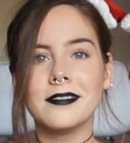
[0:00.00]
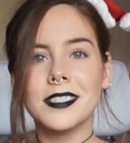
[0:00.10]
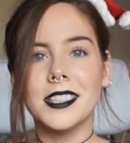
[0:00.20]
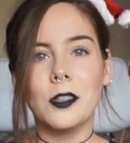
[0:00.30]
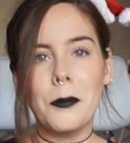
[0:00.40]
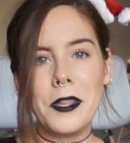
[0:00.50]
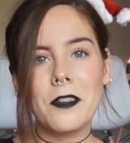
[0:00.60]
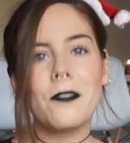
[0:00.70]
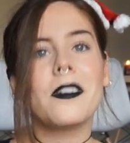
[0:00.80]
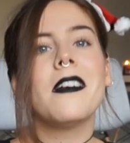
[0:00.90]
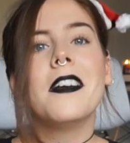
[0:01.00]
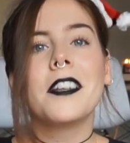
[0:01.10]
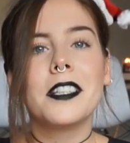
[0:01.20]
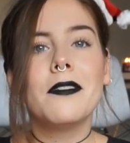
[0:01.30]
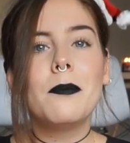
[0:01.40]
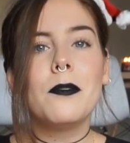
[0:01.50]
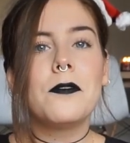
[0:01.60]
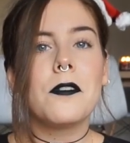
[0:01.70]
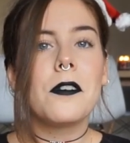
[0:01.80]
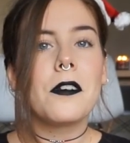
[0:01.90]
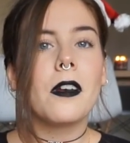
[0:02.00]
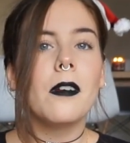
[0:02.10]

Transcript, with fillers: c'est trop mignon, hein Il y en avait plusieurs,